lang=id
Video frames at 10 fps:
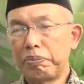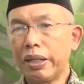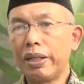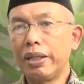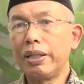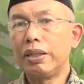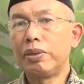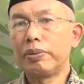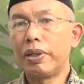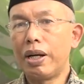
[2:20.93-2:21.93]
Pin ini
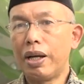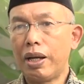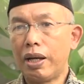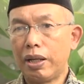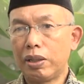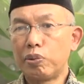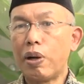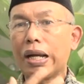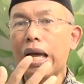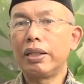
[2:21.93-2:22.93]
dua
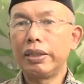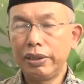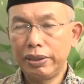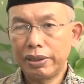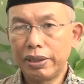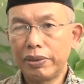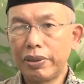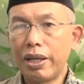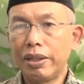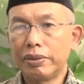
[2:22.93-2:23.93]
dua kali
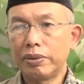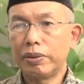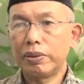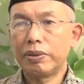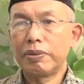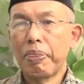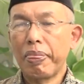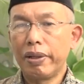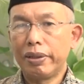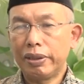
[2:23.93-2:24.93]
gitu ya untuk
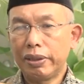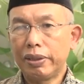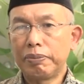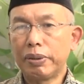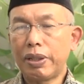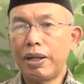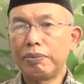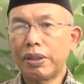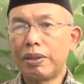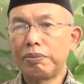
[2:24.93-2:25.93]
uh, putaran
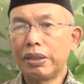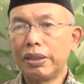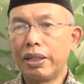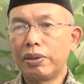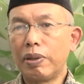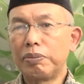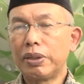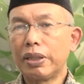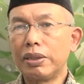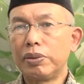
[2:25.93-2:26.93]
pertamanya
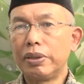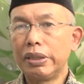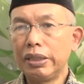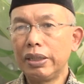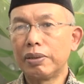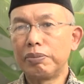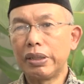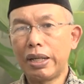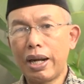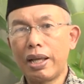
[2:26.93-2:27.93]
23 Juli,
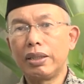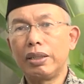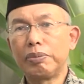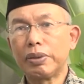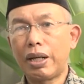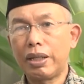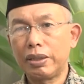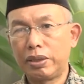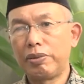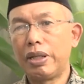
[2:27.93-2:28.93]
kemudian nanti
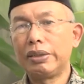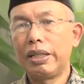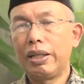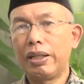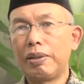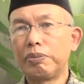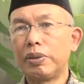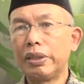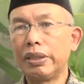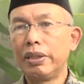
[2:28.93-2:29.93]
putaran keduanya 6
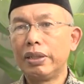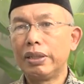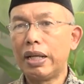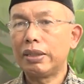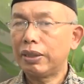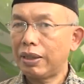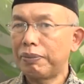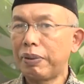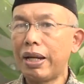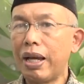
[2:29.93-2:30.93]
Juli dan
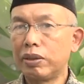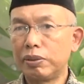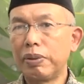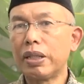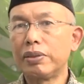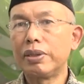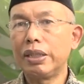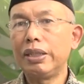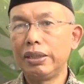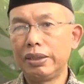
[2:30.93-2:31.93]
setiap anak harus
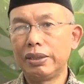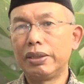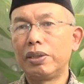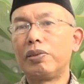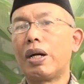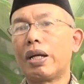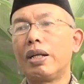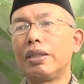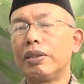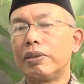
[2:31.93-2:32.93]
mengikuti uh, dua
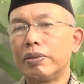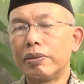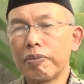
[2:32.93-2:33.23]
kali itu.